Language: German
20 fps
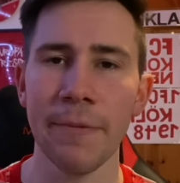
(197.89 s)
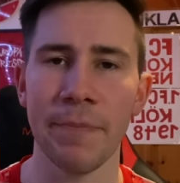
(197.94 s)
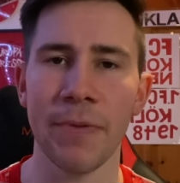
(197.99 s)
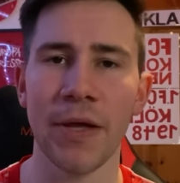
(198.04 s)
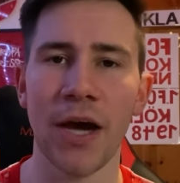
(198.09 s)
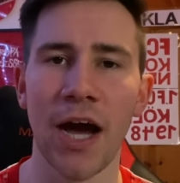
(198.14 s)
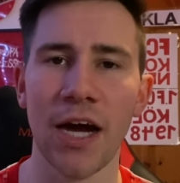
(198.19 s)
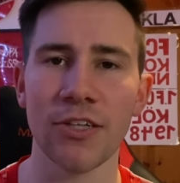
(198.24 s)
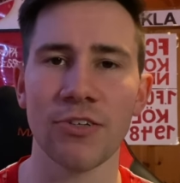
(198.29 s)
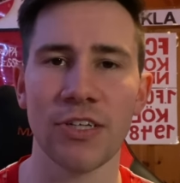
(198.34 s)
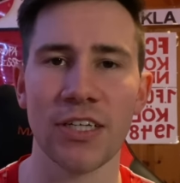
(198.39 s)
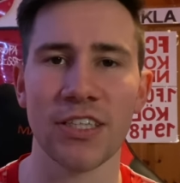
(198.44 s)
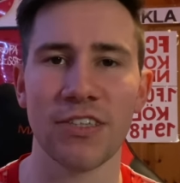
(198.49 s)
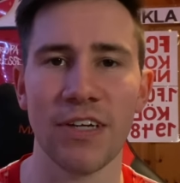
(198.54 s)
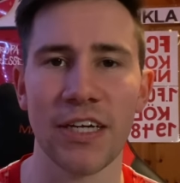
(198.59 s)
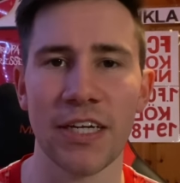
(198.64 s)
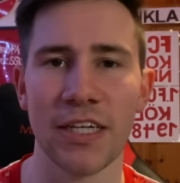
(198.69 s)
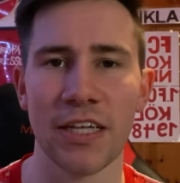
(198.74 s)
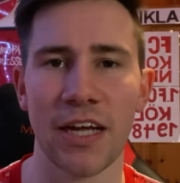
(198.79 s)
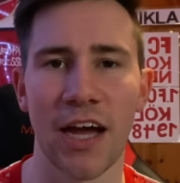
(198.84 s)
Ne, also
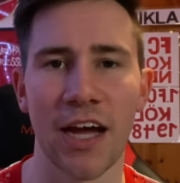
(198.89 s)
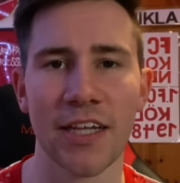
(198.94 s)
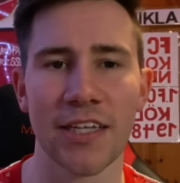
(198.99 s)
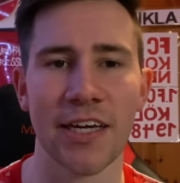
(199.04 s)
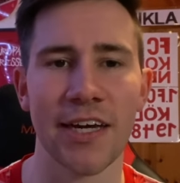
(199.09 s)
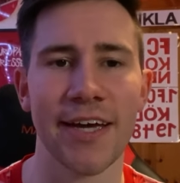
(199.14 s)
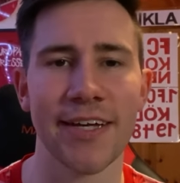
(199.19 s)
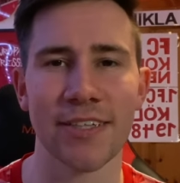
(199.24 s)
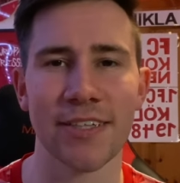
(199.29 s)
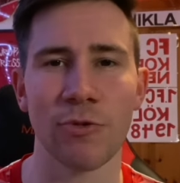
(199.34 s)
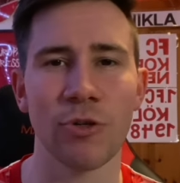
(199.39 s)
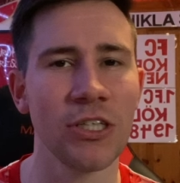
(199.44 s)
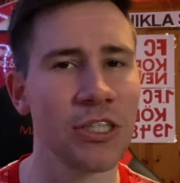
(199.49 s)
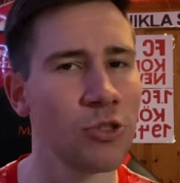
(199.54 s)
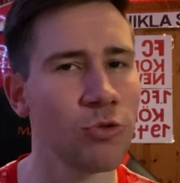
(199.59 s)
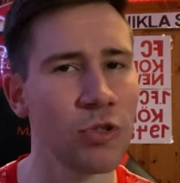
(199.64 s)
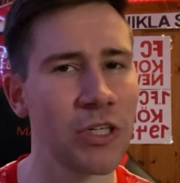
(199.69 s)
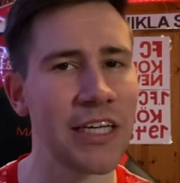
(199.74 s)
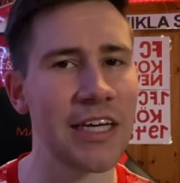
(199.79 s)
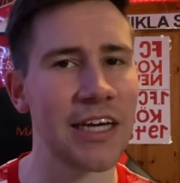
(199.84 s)
deswegen, da hatte er jetzt auch nicht
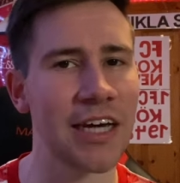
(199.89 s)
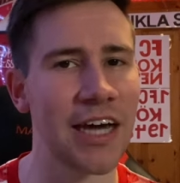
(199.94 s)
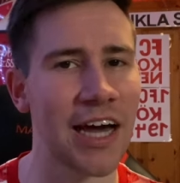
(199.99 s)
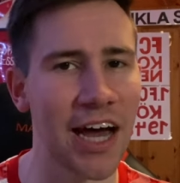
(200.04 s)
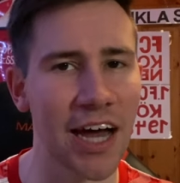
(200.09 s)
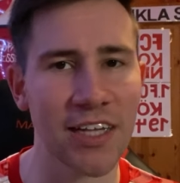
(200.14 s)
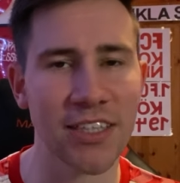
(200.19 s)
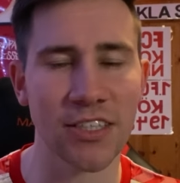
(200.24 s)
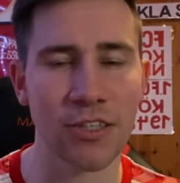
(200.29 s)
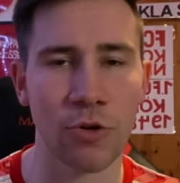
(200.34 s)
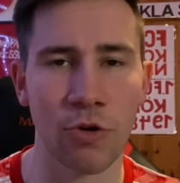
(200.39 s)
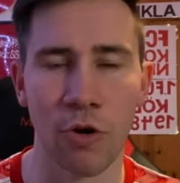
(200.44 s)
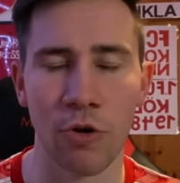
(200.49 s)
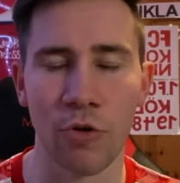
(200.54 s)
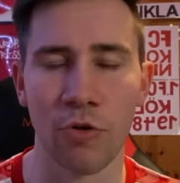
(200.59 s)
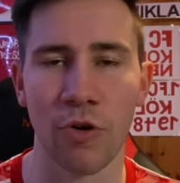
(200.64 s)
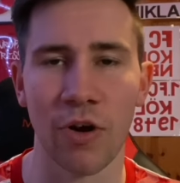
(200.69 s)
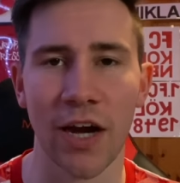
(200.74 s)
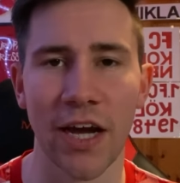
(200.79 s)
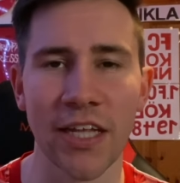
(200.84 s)
so die krasse
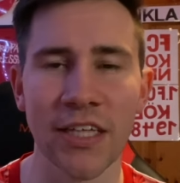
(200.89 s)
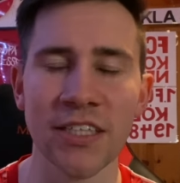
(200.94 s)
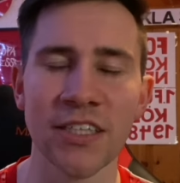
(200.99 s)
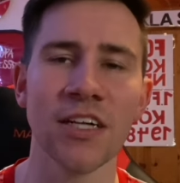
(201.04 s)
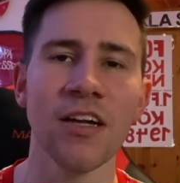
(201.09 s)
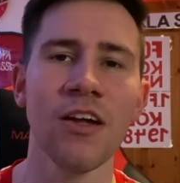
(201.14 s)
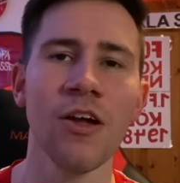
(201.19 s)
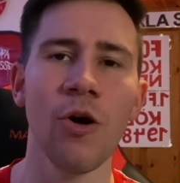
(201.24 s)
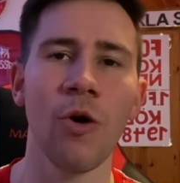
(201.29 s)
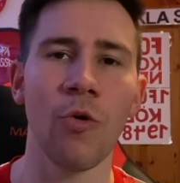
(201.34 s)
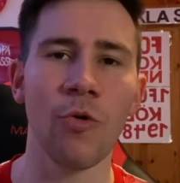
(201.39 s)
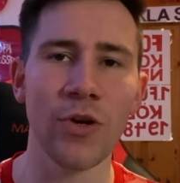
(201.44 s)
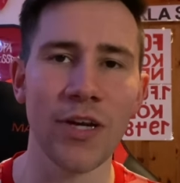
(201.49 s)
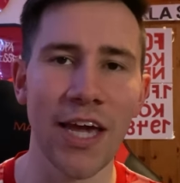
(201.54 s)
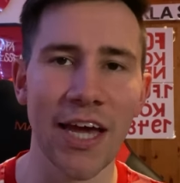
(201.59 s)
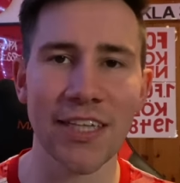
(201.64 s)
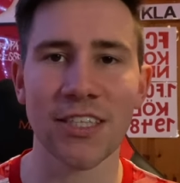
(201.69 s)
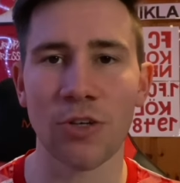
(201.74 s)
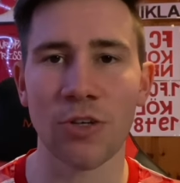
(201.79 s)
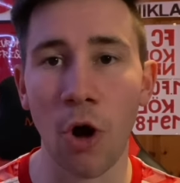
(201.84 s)
Konkurrenz und
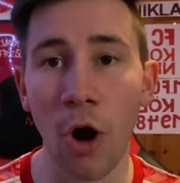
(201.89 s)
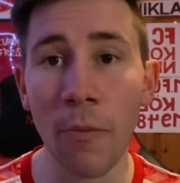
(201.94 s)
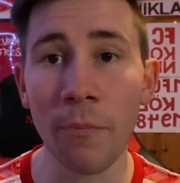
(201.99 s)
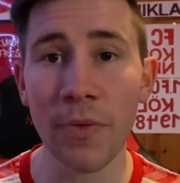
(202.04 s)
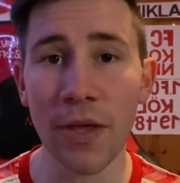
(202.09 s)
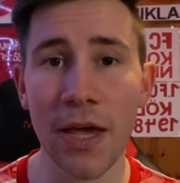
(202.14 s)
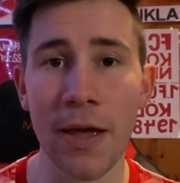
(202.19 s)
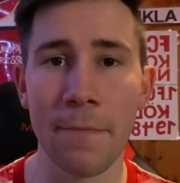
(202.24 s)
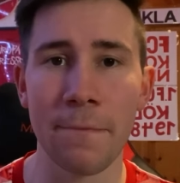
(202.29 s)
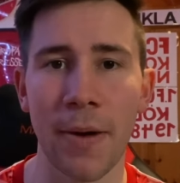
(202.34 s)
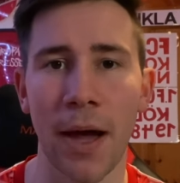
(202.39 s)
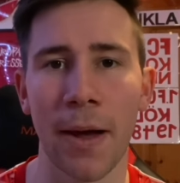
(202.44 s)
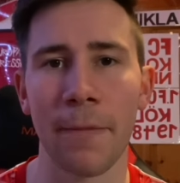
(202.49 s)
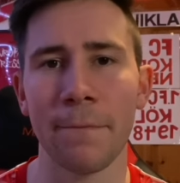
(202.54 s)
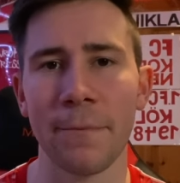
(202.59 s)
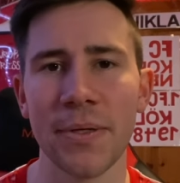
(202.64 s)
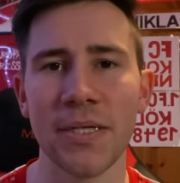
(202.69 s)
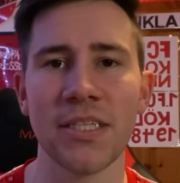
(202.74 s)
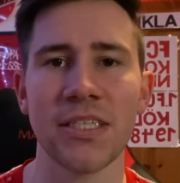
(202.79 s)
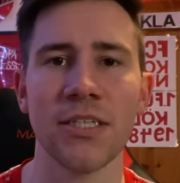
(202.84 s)
jetzt kommt eben mal
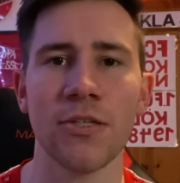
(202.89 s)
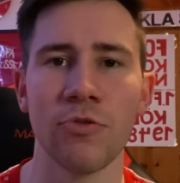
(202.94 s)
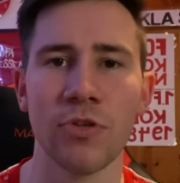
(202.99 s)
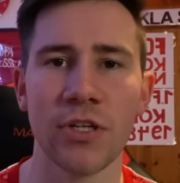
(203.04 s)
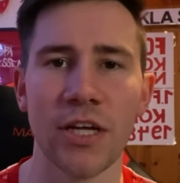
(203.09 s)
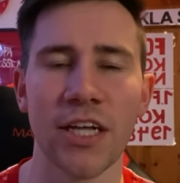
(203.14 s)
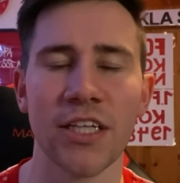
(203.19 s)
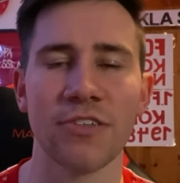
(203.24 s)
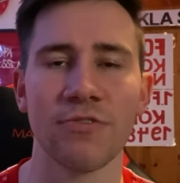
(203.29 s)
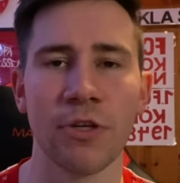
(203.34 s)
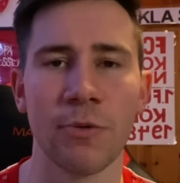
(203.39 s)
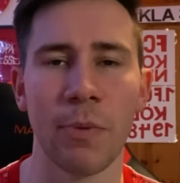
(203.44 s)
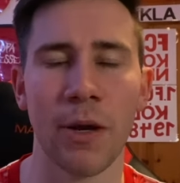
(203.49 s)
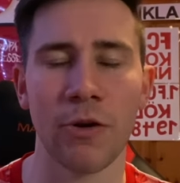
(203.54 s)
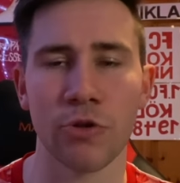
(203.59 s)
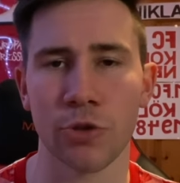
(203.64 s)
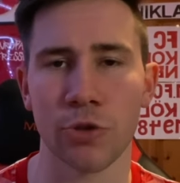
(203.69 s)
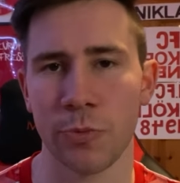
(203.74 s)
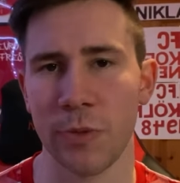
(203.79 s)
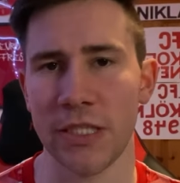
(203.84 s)
ein bisschen und jetzt will
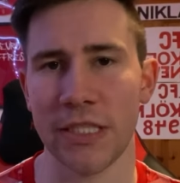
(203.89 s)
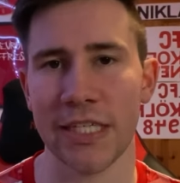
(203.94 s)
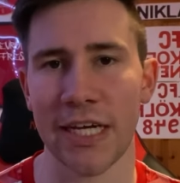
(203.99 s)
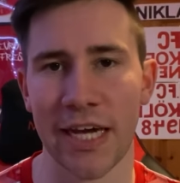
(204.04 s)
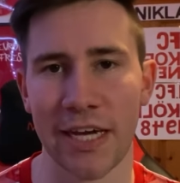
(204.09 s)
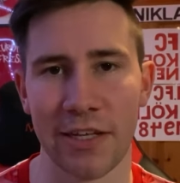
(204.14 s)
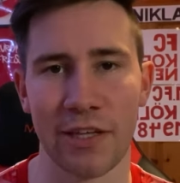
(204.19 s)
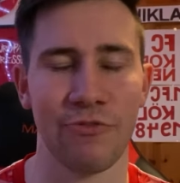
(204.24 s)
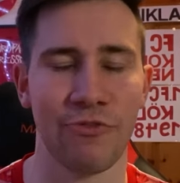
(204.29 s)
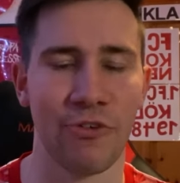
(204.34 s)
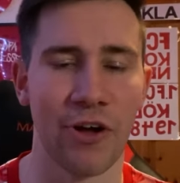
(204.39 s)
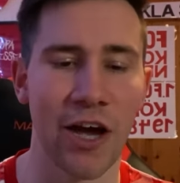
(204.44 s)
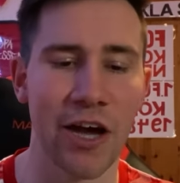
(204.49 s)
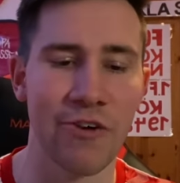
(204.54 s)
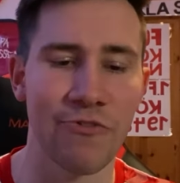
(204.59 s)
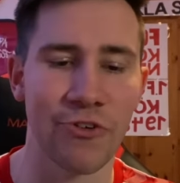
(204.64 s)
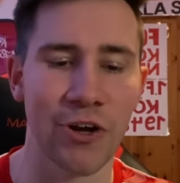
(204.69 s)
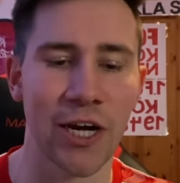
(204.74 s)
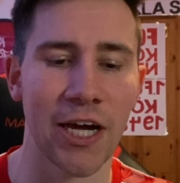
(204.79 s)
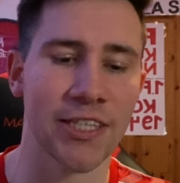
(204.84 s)
Benno Schmitz direkt den
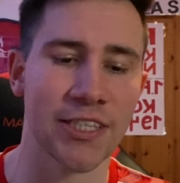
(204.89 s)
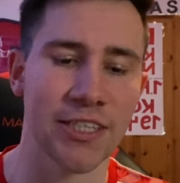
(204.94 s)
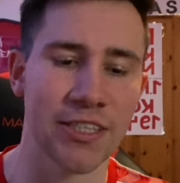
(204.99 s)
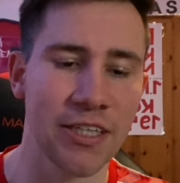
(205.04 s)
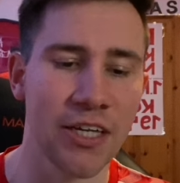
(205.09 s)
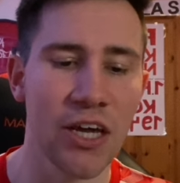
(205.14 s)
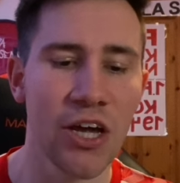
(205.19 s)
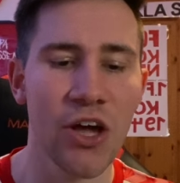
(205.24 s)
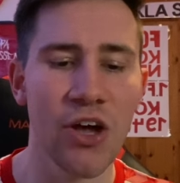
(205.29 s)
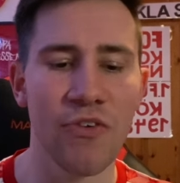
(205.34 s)
Verein verlassen.